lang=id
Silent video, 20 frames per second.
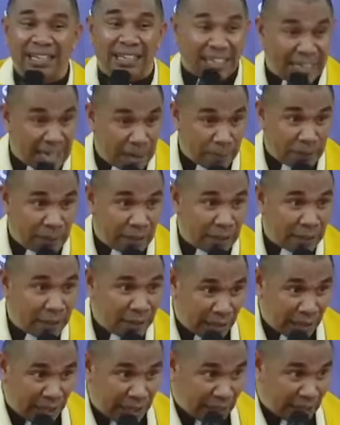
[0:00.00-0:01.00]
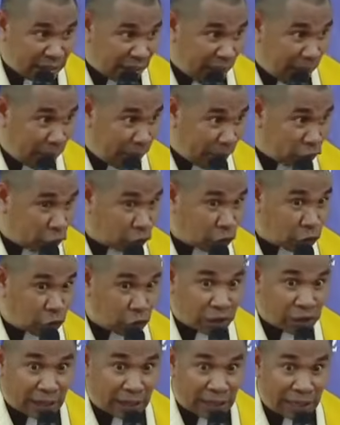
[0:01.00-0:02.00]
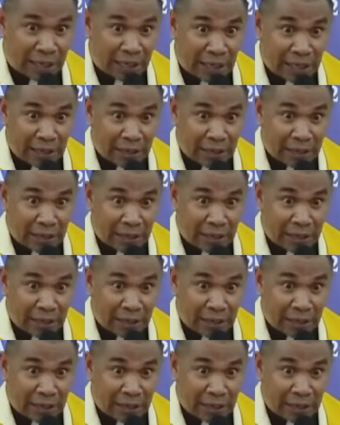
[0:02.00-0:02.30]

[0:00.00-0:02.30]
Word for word: Kenapa? Karena saya masuk sorga.